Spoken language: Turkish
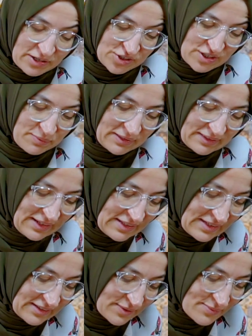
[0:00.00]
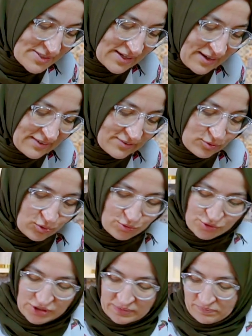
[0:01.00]
başlamadan yarım saat
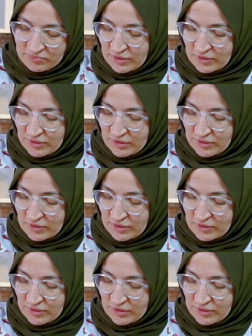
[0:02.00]
önce